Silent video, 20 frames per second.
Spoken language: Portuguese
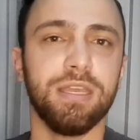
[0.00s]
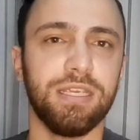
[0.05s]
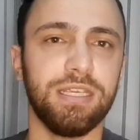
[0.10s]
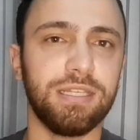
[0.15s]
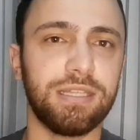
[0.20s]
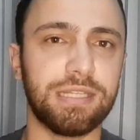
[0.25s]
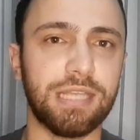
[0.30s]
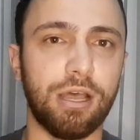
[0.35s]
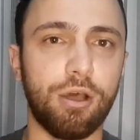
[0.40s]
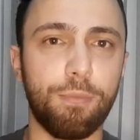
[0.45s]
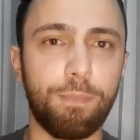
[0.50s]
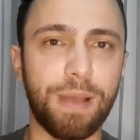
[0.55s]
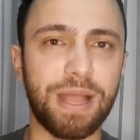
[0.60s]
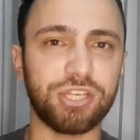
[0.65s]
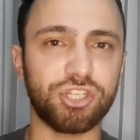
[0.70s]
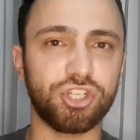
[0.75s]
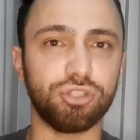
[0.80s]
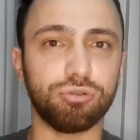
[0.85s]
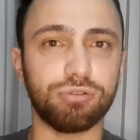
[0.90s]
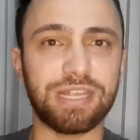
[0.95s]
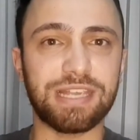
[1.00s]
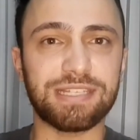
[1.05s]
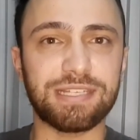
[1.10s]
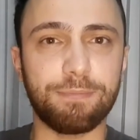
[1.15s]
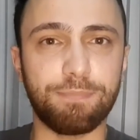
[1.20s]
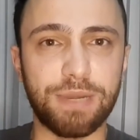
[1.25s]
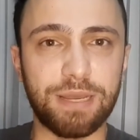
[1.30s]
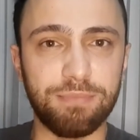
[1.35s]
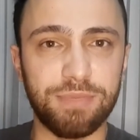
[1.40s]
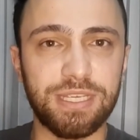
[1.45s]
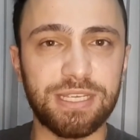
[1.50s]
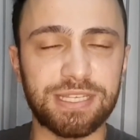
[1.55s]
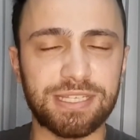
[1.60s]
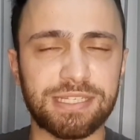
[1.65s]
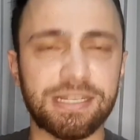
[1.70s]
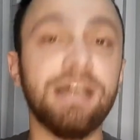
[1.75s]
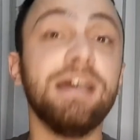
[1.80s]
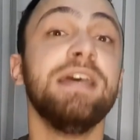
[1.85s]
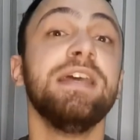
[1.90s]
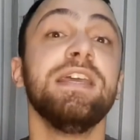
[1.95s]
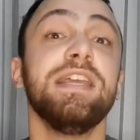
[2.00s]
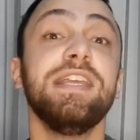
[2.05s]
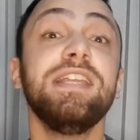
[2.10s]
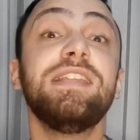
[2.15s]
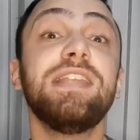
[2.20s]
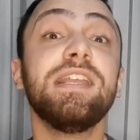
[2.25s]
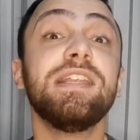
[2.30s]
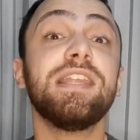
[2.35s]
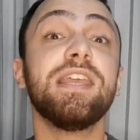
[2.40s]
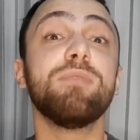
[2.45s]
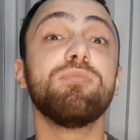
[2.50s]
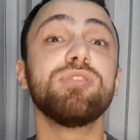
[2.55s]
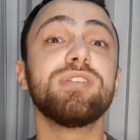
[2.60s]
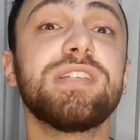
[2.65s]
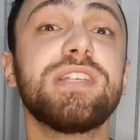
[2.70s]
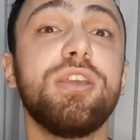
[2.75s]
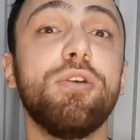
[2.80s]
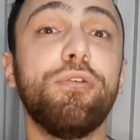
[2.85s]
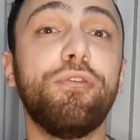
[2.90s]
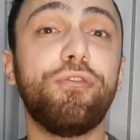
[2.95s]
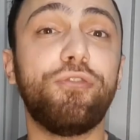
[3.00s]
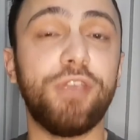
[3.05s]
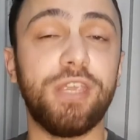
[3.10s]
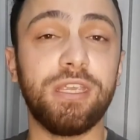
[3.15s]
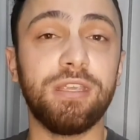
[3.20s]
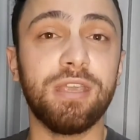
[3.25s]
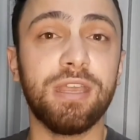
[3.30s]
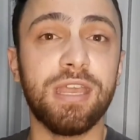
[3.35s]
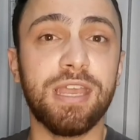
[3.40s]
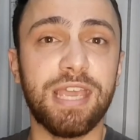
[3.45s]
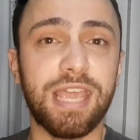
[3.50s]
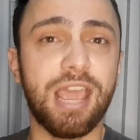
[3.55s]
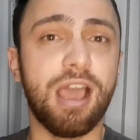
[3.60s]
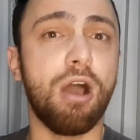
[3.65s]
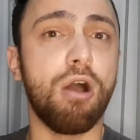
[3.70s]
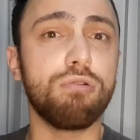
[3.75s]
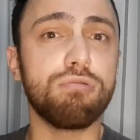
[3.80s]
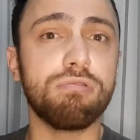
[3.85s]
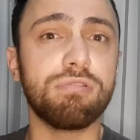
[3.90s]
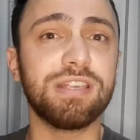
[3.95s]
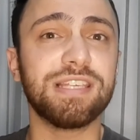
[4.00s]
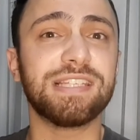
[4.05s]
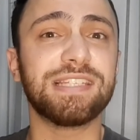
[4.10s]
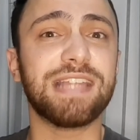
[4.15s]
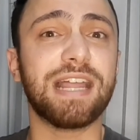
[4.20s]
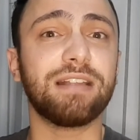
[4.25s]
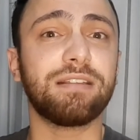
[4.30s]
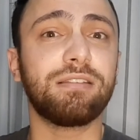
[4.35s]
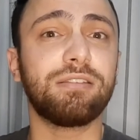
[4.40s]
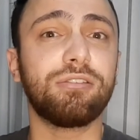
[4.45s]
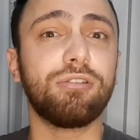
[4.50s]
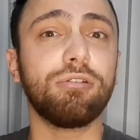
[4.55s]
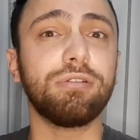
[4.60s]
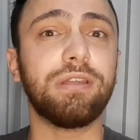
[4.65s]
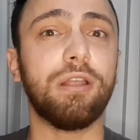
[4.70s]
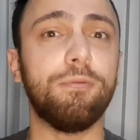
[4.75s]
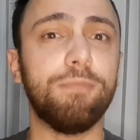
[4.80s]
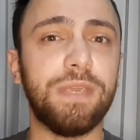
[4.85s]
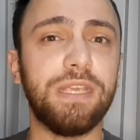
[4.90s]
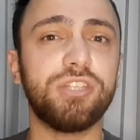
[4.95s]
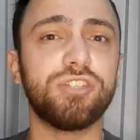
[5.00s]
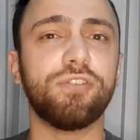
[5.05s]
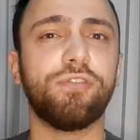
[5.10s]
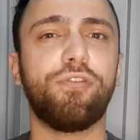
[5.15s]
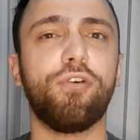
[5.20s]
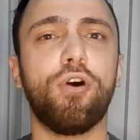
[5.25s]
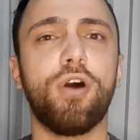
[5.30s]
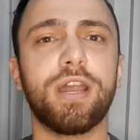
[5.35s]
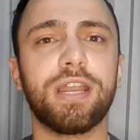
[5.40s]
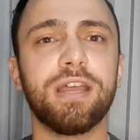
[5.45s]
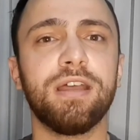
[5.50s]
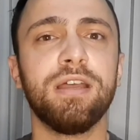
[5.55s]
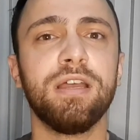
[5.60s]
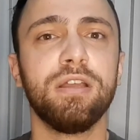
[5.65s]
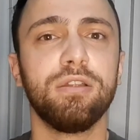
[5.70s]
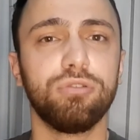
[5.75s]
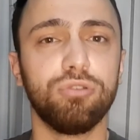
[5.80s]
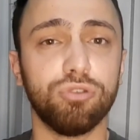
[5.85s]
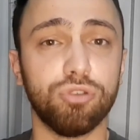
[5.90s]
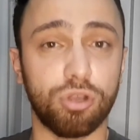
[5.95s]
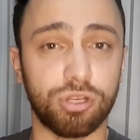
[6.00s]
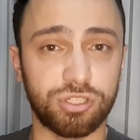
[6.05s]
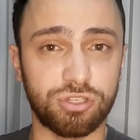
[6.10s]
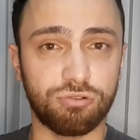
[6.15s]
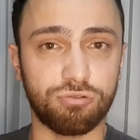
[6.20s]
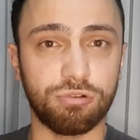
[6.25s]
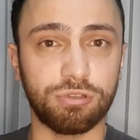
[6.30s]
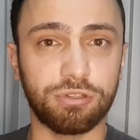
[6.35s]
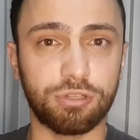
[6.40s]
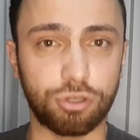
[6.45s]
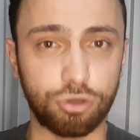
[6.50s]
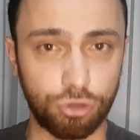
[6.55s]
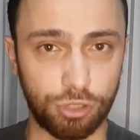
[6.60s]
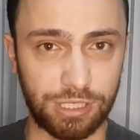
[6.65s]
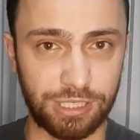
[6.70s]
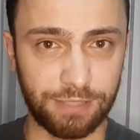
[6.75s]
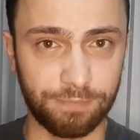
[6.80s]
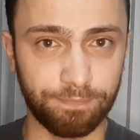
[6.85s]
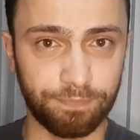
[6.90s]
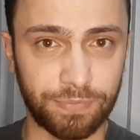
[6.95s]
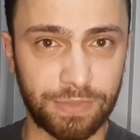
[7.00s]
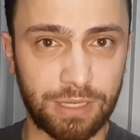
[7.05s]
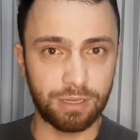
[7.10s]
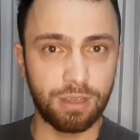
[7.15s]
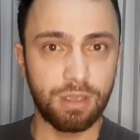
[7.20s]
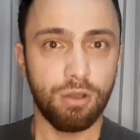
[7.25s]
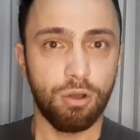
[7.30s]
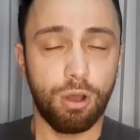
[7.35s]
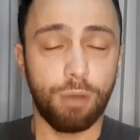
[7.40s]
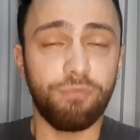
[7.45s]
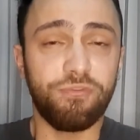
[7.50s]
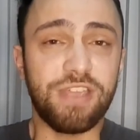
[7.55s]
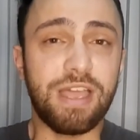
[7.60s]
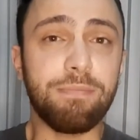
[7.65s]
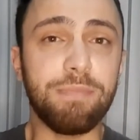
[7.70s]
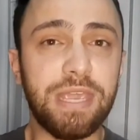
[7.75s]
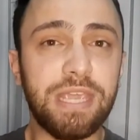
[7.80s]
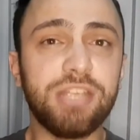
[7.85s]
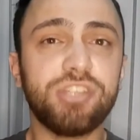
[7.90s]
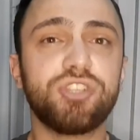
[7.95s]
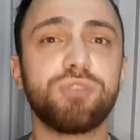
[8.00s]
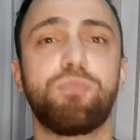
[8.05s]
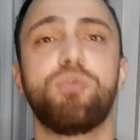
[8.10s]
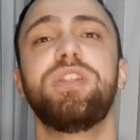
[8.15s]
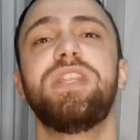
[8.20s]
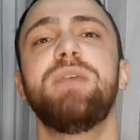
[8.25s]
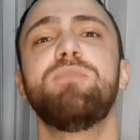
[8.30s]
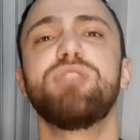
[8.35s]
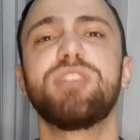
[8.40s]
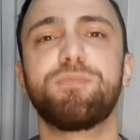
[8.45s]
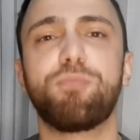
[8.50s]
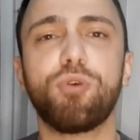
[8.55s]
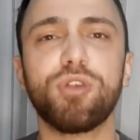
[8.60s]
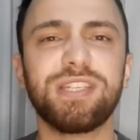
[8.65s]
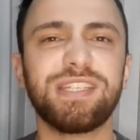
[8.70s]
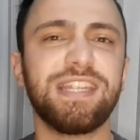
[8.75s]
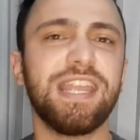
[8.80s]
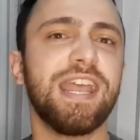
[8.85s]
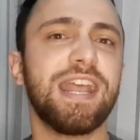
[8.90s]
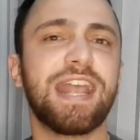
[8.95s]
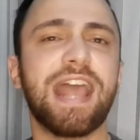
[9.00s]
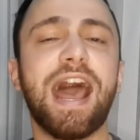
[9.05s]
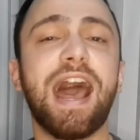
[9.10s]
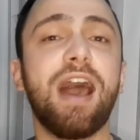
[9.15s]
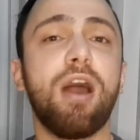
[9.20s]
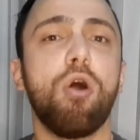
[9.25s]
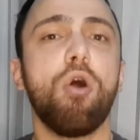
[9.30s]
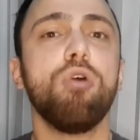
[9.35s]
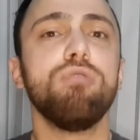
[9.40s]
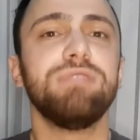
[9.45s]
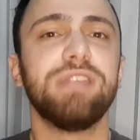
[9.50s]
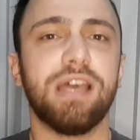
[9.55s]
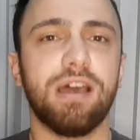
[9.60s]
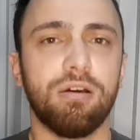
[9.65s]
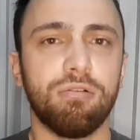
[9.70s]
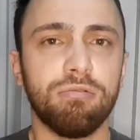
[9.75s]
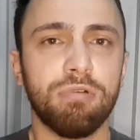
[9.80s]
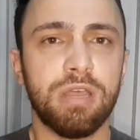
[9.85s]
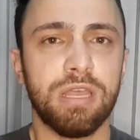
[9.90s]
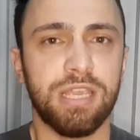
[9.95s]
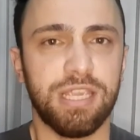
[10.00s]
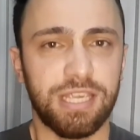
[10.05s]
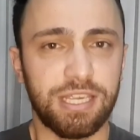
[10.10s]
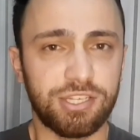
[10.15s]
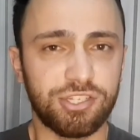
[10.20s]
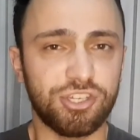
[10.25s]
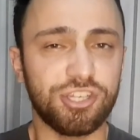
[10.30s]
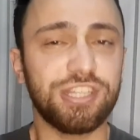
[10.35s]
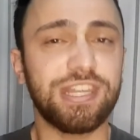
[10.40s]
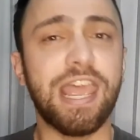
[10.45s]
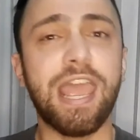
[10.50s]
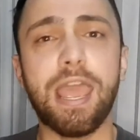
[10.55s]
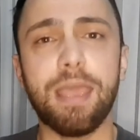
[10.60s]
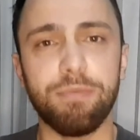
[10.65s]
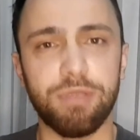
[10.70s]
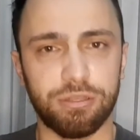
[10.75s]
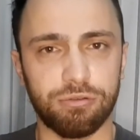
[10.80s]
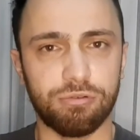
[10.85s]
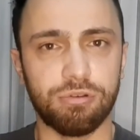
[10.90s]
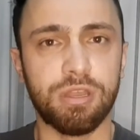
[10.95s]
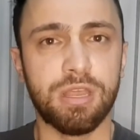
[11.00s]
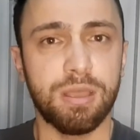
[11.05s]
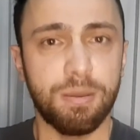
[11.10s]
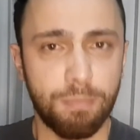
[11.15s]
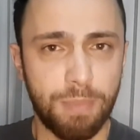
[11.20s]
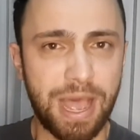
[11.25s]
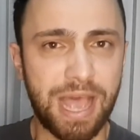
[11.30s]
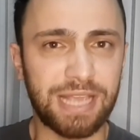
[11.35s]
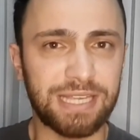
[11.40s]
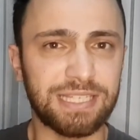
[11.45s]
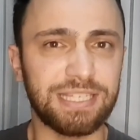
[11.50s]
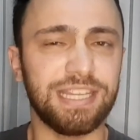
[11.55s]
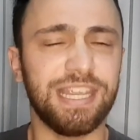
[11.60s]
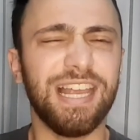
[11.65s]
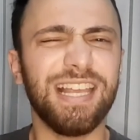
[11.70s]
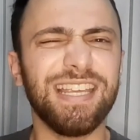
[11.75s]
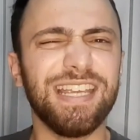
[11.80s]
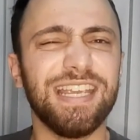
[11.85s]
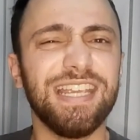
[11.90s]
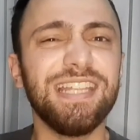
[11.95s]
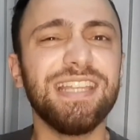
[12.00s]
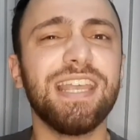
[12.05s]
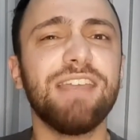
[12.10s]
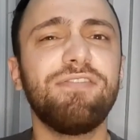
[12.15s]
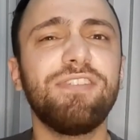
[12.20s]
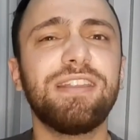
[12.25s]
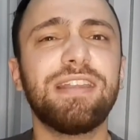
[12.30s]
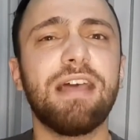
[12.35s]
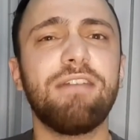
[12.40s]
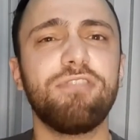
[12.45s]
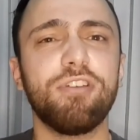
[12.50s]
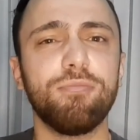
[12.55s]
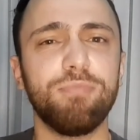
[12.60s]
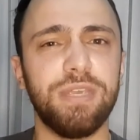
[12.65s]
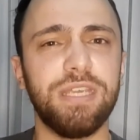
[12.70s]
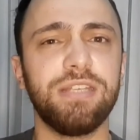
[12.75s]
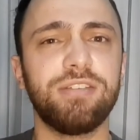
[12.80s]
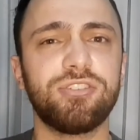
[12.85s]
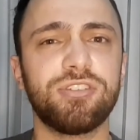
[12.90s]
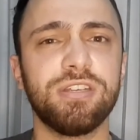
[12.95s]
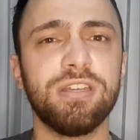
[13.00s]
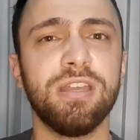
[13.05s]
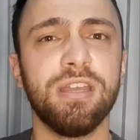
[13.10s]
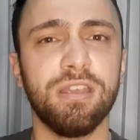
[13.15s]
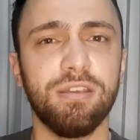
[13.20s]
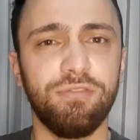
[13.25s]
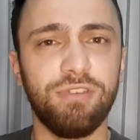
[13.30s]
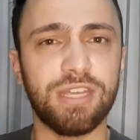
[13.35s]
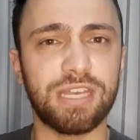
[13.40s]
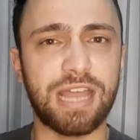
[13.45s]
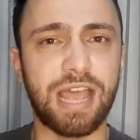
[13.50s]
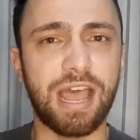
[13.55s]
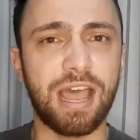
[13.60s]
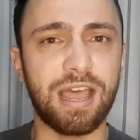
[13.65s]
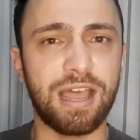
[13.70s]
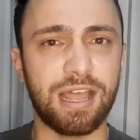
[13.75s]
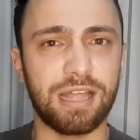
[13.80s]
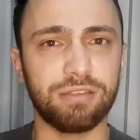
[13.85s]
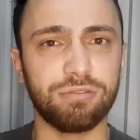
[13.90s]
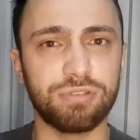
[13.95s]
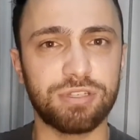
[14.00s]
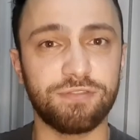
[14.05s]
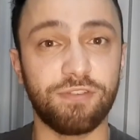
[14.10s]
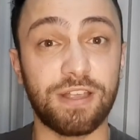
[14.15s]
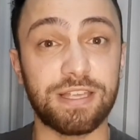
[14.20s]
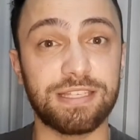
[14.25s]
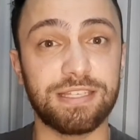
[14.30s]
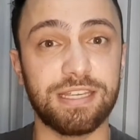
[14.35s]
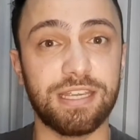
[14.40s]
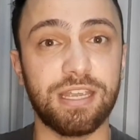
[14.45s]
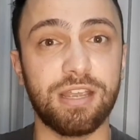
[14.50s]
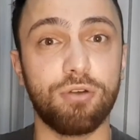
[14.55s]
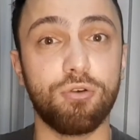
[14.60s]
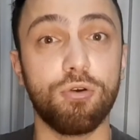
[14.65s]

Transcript: Então, partindo dessa premissa, entendemos que o fim é algo que está totalmente fora do nosso controle. Obviamente, podemos postergar ou não este término, mas ele inevitavelmente virá a nos fazer